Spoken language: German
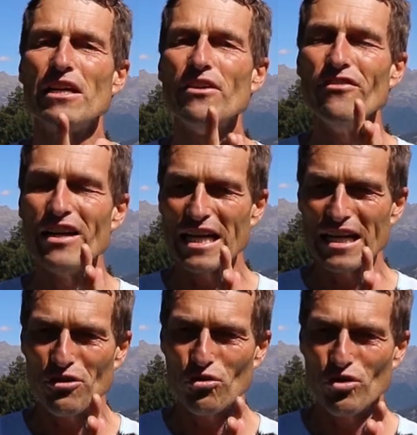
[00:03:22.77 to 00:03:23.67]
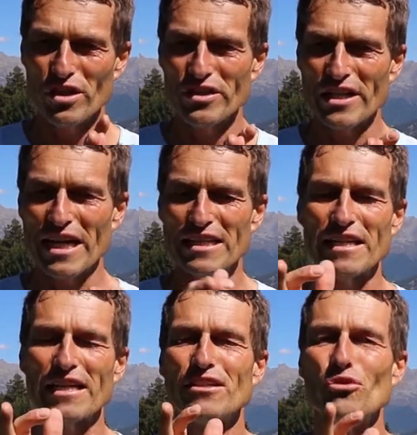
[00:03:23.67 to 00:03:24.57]
wenig
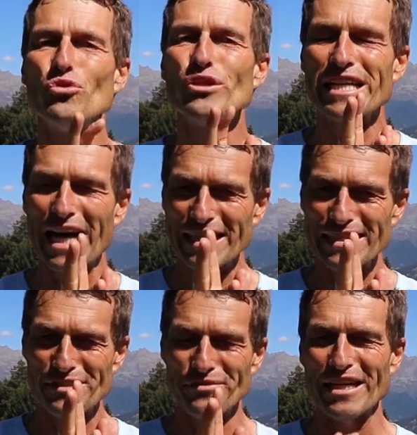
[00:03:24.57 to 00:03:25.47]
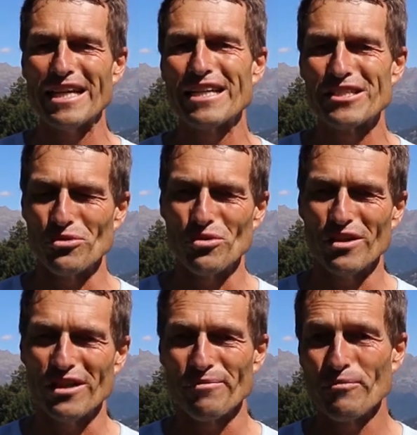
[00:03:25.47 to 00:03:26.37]
Kohlenhydrate und ganz wenig
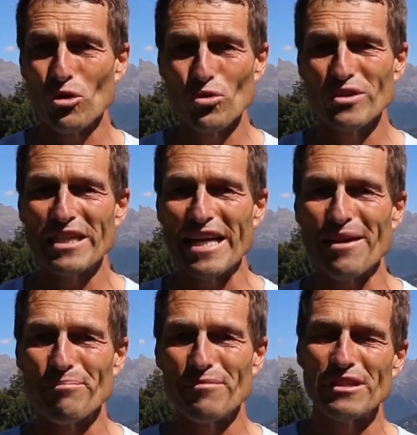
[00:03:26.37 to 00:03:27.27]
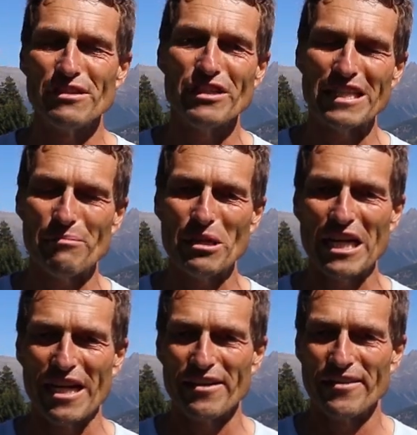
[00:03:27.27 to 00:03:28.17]
Zucker und eben Vitamine.